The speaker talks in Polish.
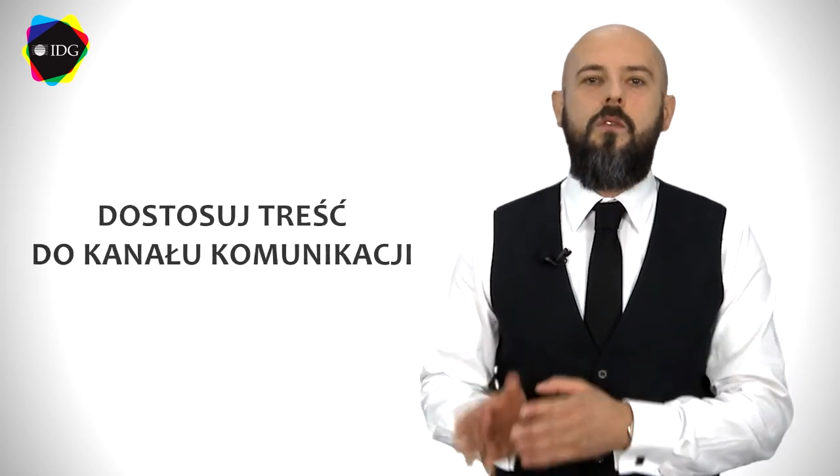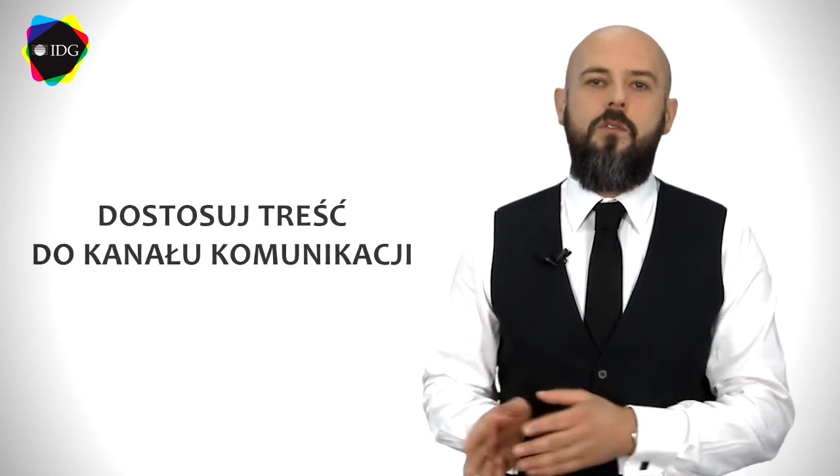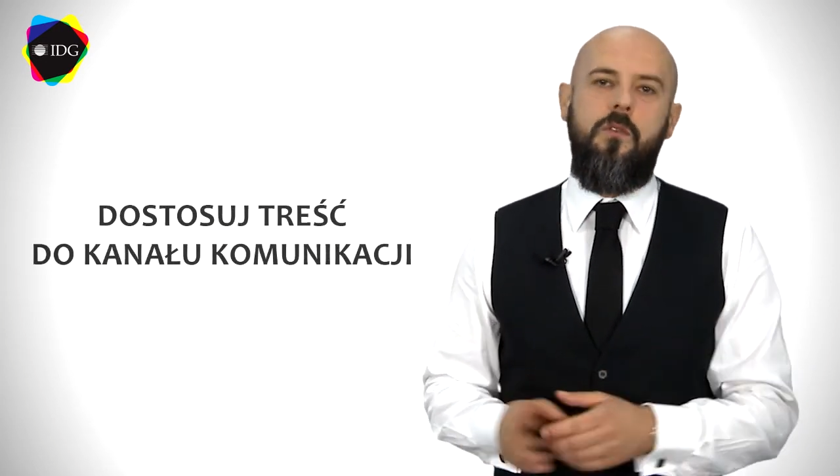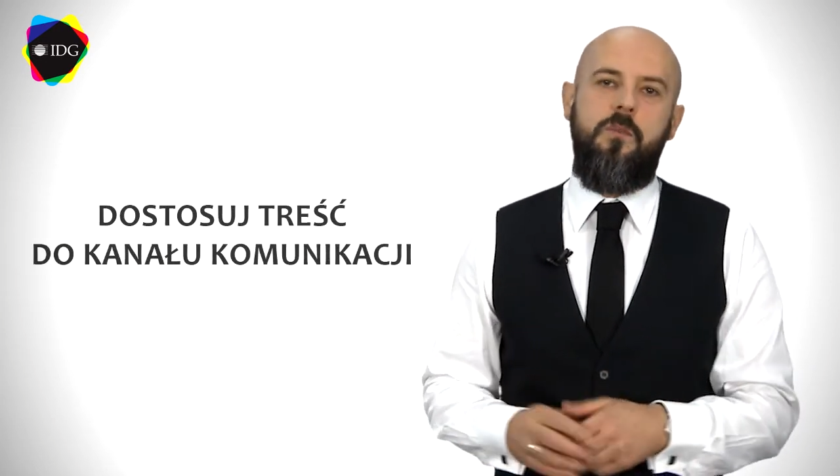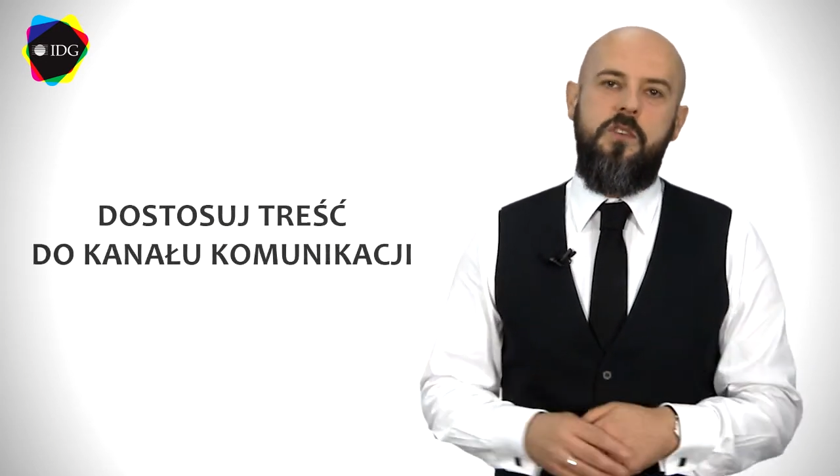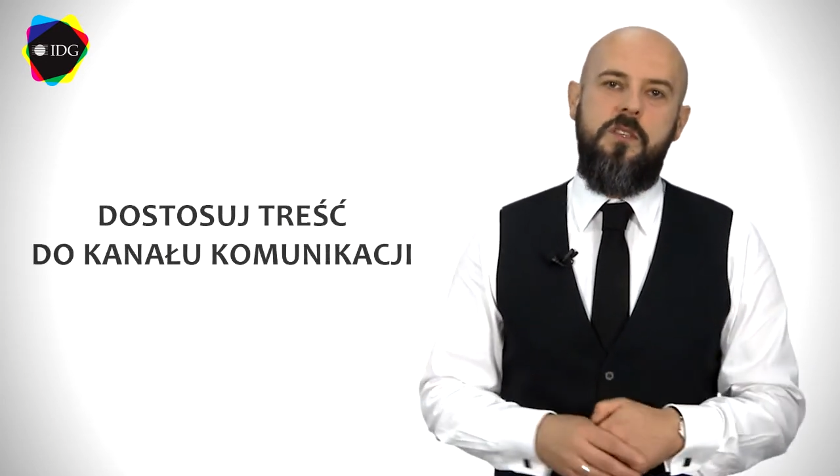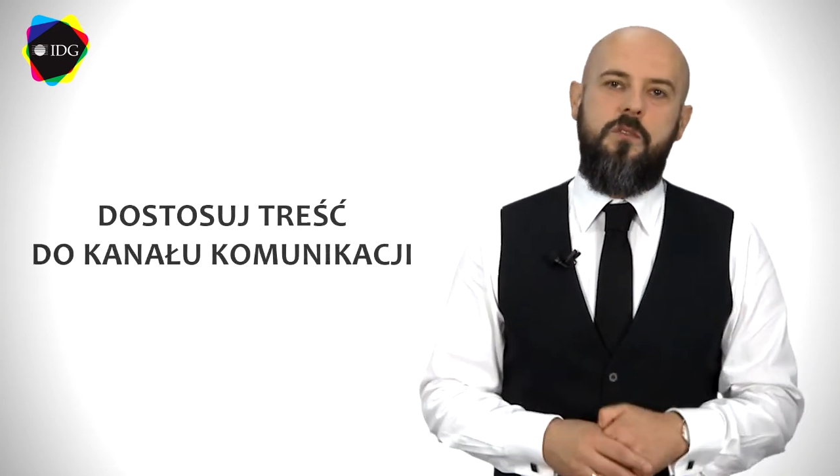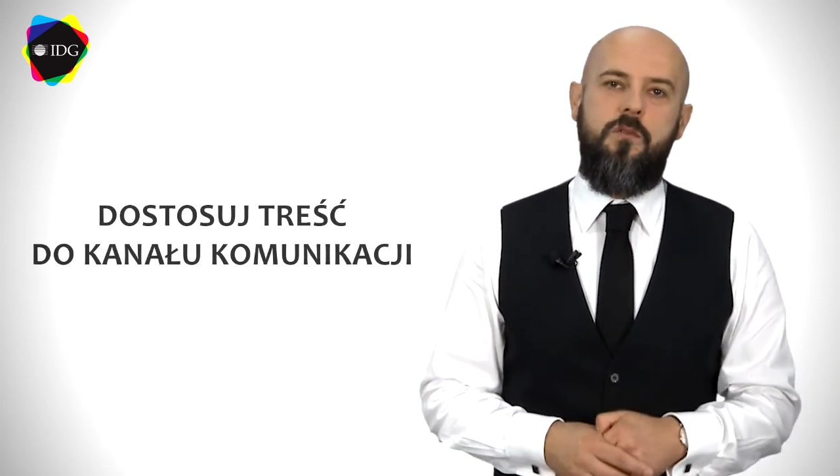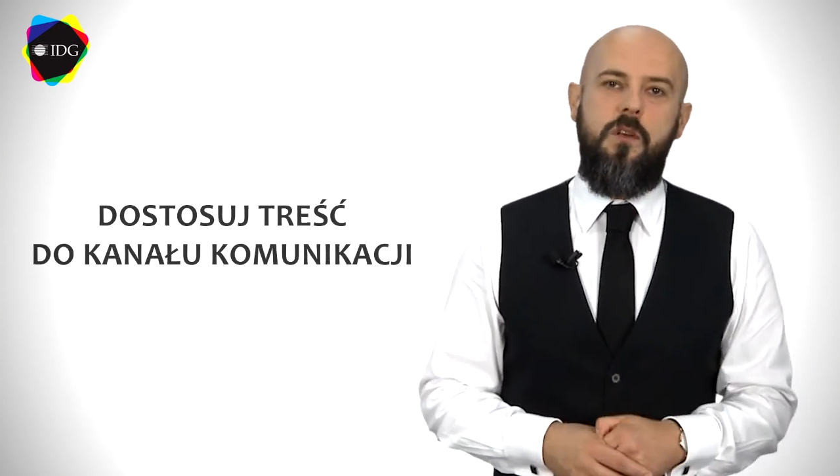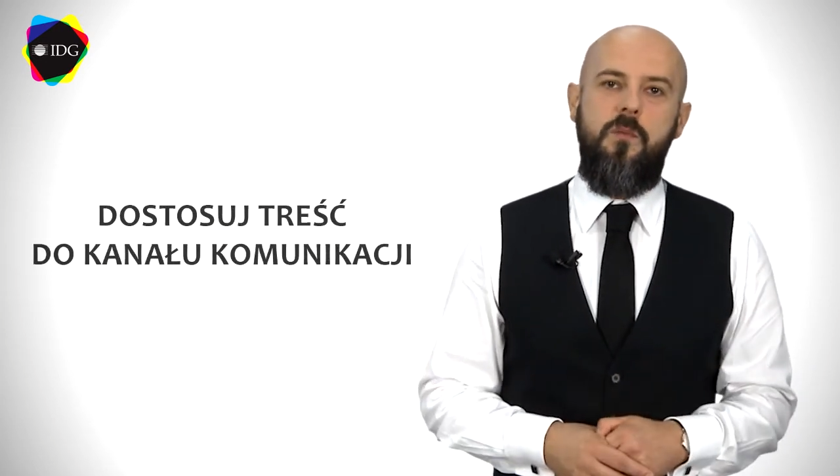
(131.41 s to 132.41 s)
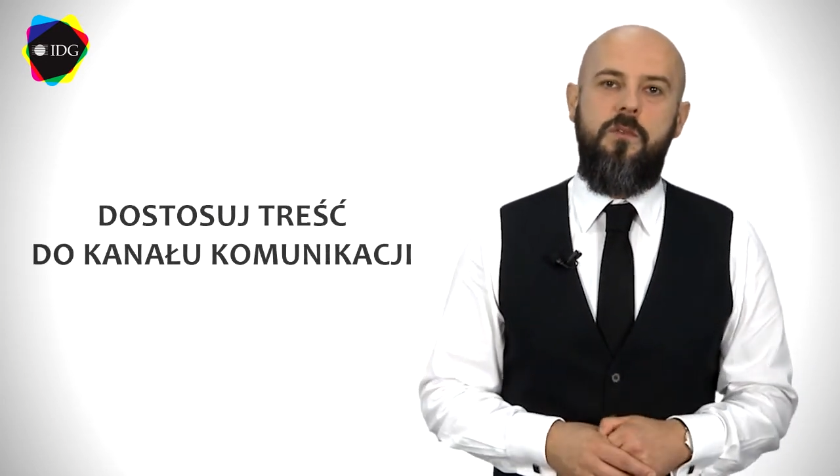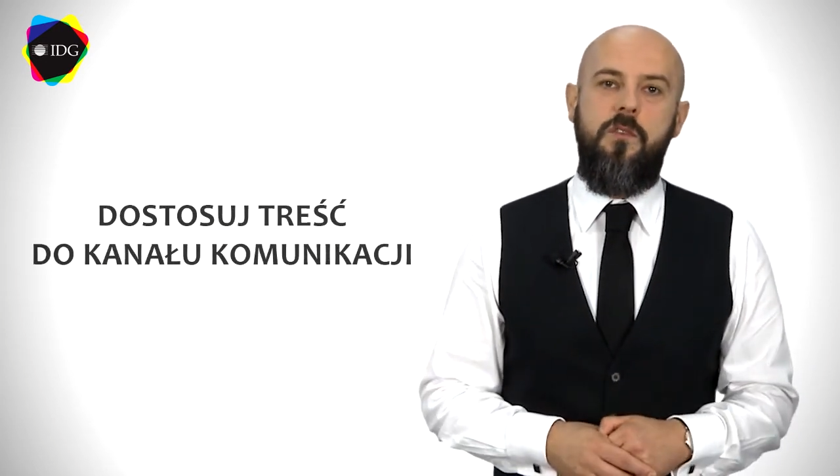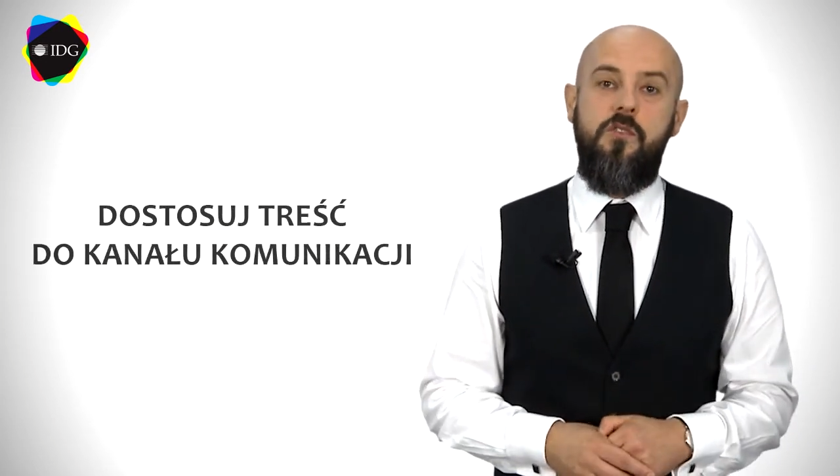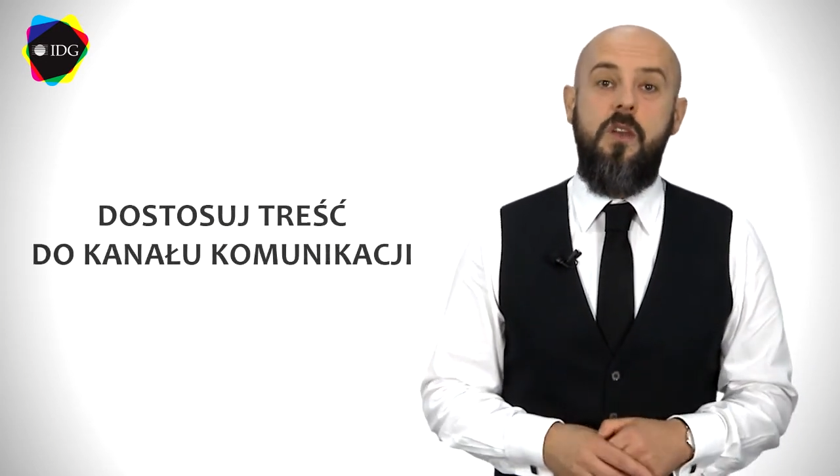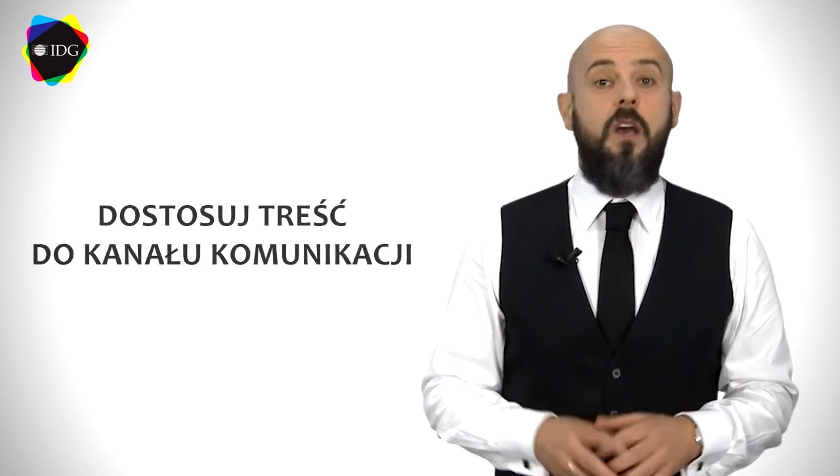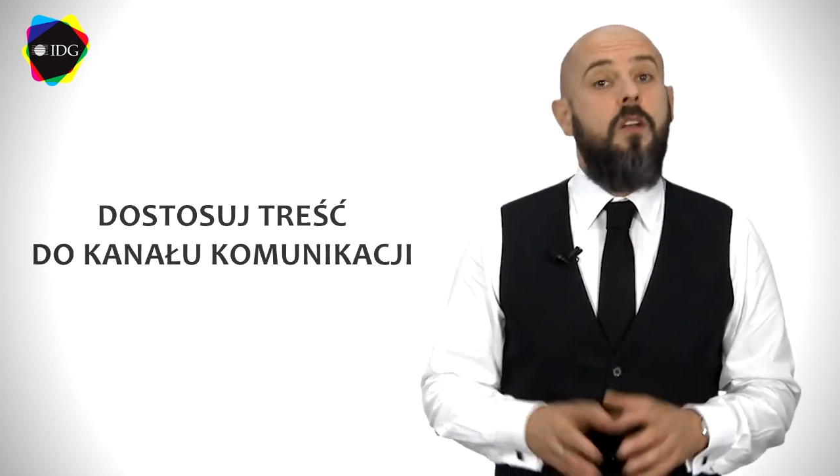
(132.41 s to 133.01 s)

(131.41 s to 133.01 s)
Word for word: do, przez który mówisz